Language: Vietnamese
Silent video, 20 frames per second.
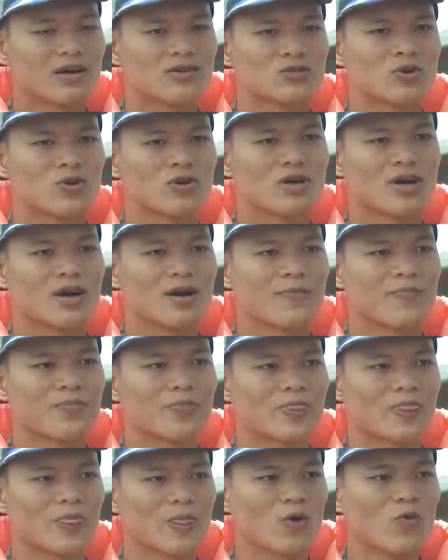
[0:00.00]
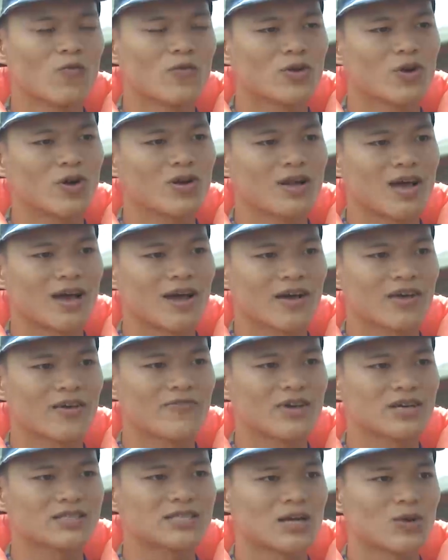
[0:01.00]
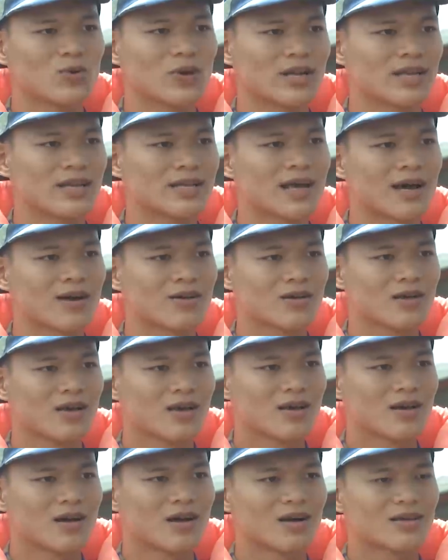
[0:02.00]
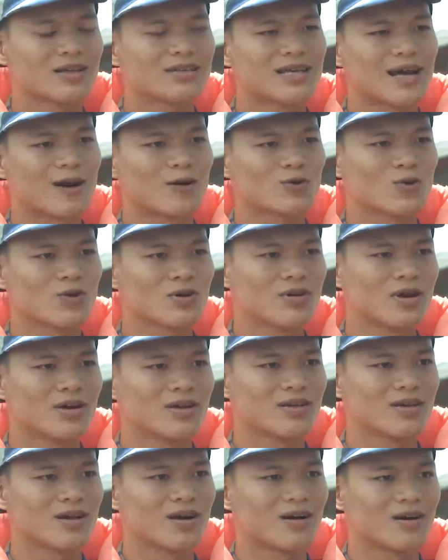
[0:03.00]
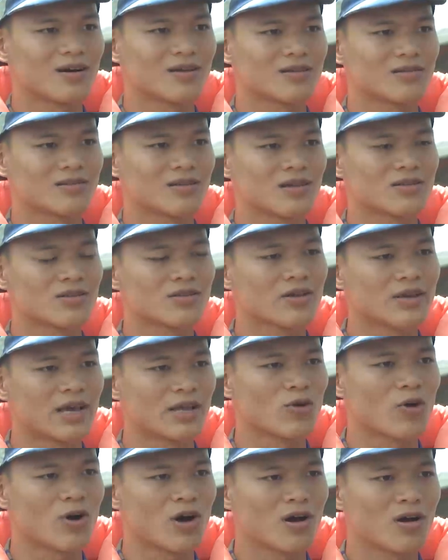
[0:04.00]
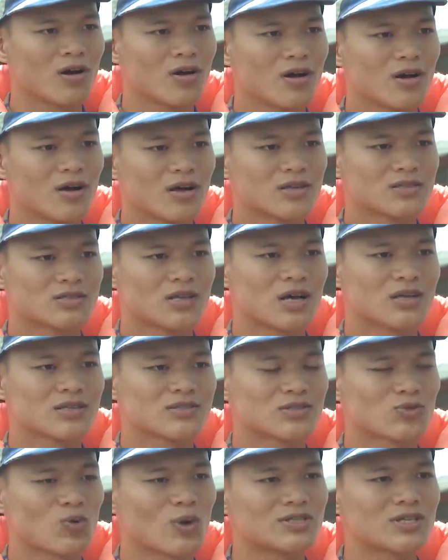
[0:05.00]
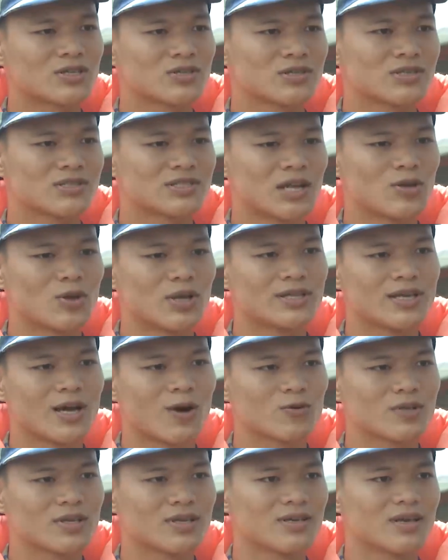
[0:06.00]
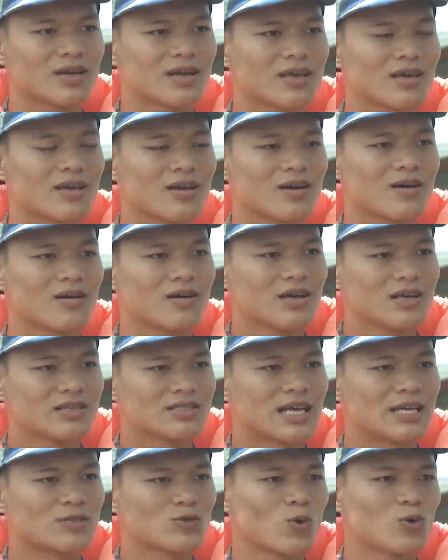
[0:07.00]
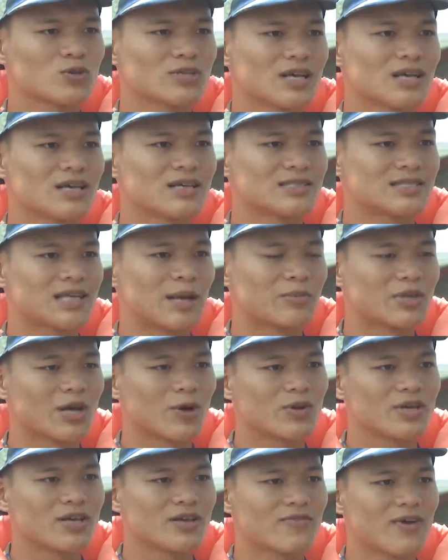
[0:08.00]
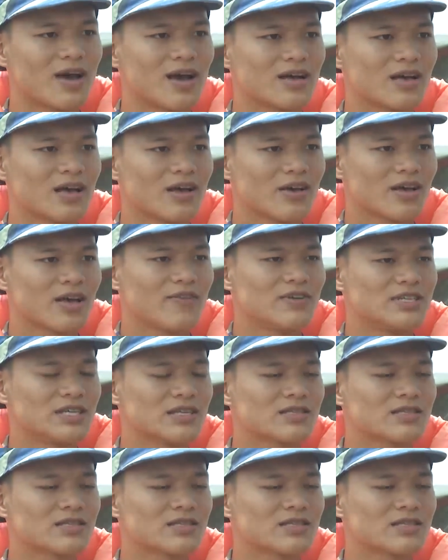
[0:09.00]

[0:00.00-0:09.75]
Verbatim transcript: Rồi à, cùng với đó là cái việc rèn luyện kỹ năng, à, kỹ xảo cho người thực hiện đo. À, qua rèn luyện nhiều thì cái sai số sẽ giảm thiểu đi và cái vị